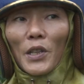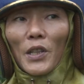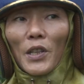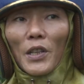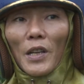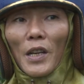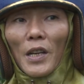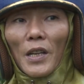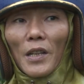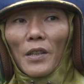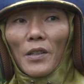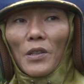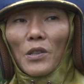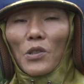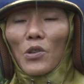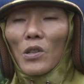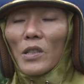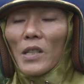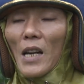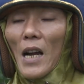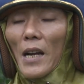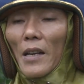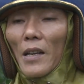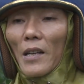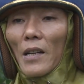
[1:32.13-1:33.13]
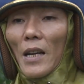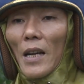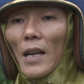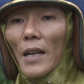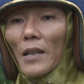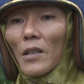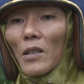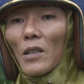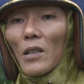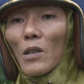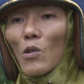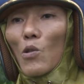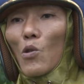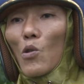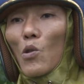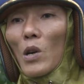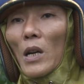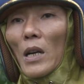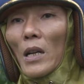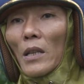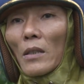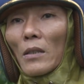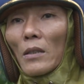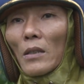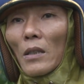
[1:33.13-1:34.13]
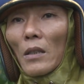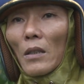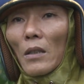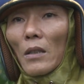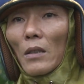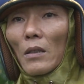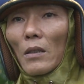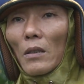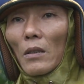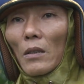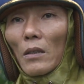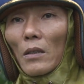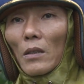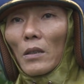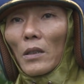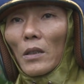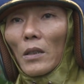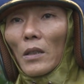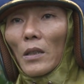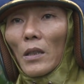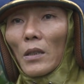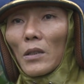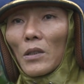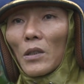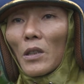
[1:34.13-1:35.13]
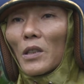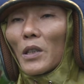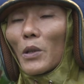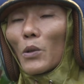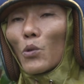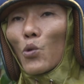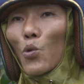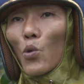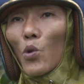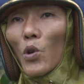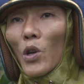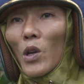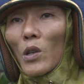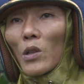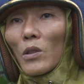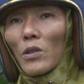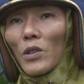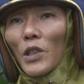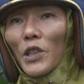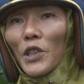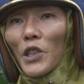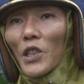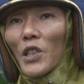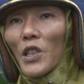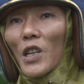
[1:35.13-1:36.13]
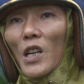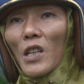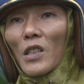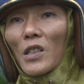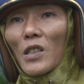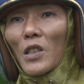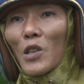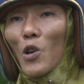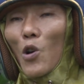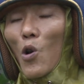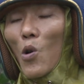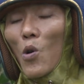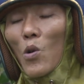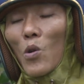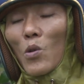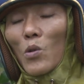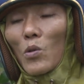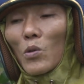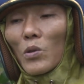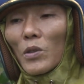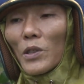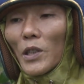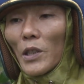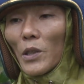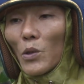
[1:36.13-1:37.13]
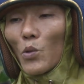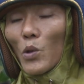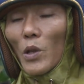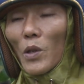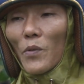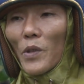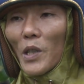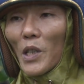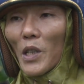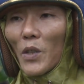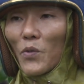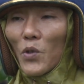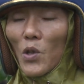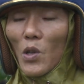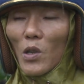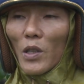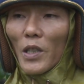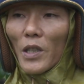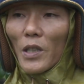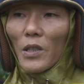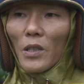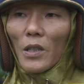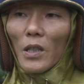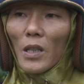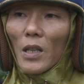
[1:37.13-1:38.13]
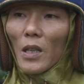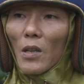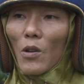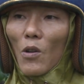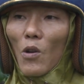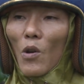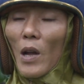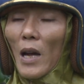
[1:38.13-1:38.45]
thế này thì đường xả đi lại rất là khó khăn thì à, chưa tiêu thụ được người dân đang rất lo chính quyền và địa phương đây rất là lo